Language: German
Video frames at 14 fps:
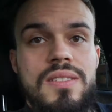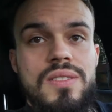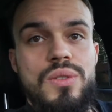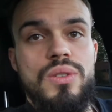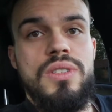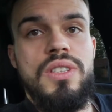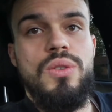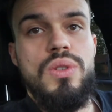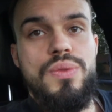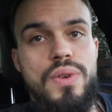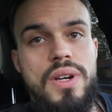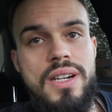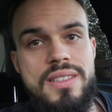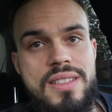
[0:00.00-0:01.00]
So, die große
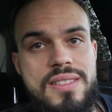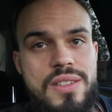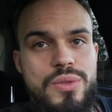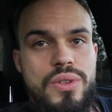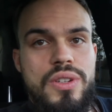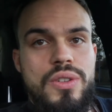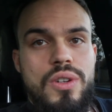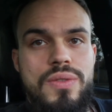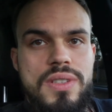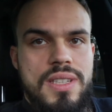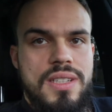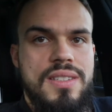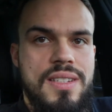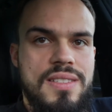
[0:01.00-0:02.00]
Frage ist jetzt natürlich noch,
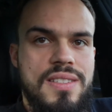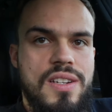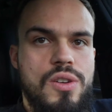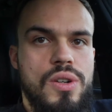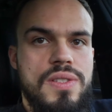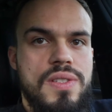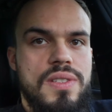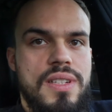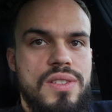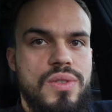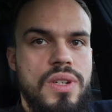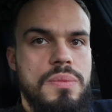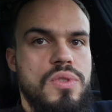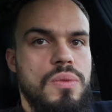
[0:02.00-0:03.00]
was hat das Ganze gekostet?
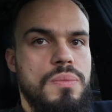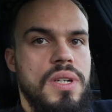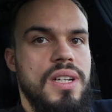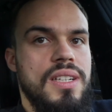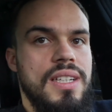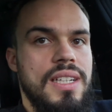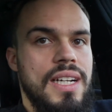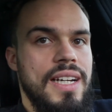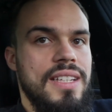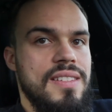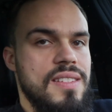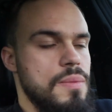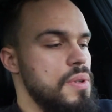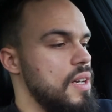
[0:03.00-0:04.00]
Dazu gibt es nochmal
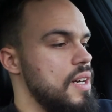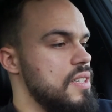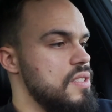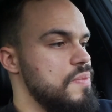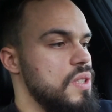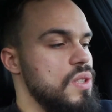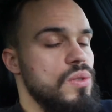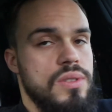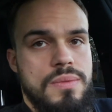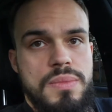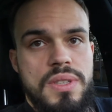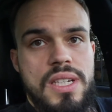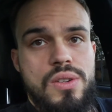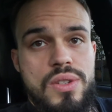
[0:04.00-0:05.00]
ein separates Video
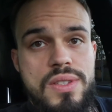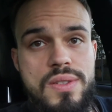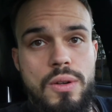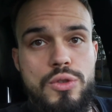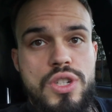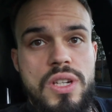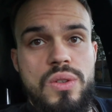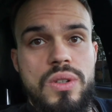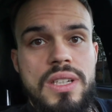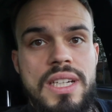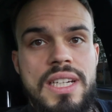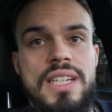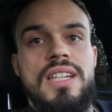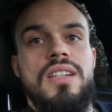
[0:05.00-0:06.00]
mit der Kostenaufstellung.
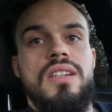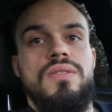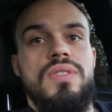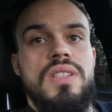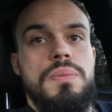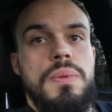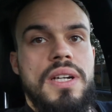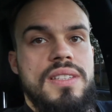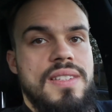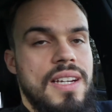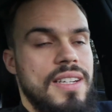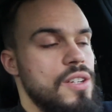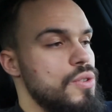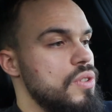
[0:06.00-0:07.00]
Wie ich es bereits
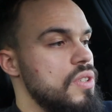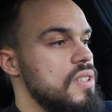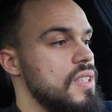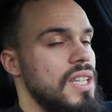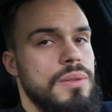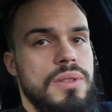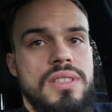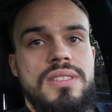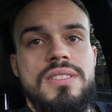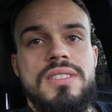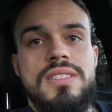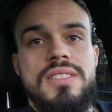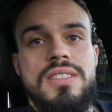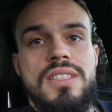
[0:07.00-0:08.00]
angekündigt habe,
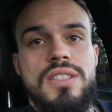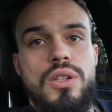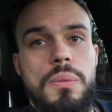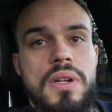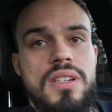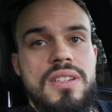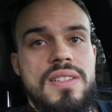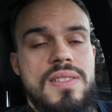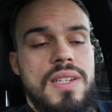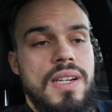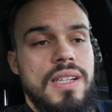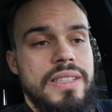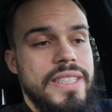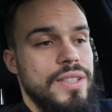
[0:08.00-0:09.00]
äh, das kommt dann die nächsten
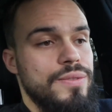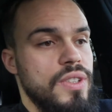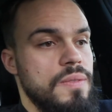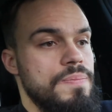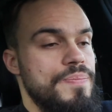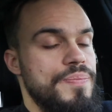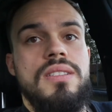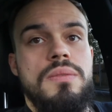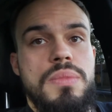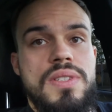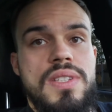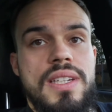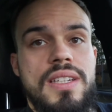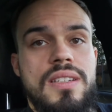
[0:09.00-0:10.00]
Tage irgendwann.
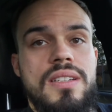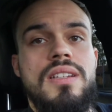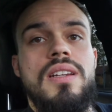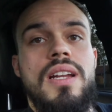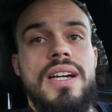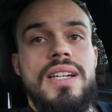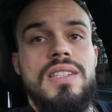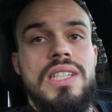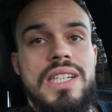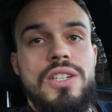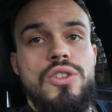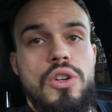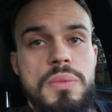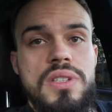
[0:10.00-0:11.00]
Bis dahin, liken,
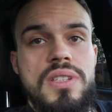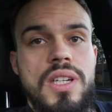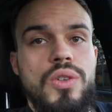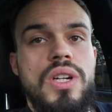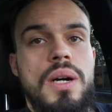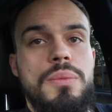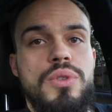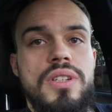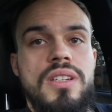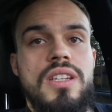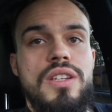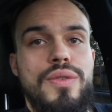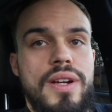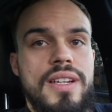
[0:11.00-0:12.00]
teilen, kommentieren und abonnieren
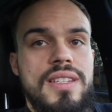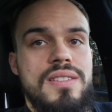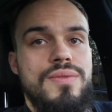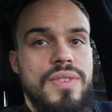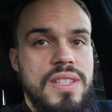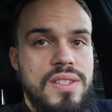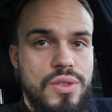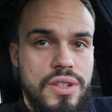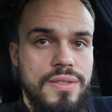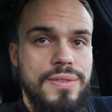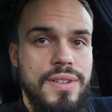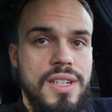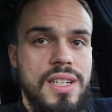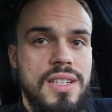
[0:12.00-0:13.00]
nicht vergessen, wenn es euch
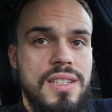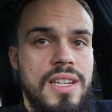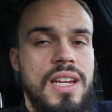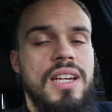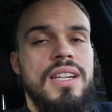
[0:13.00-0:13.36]
gefallen hat.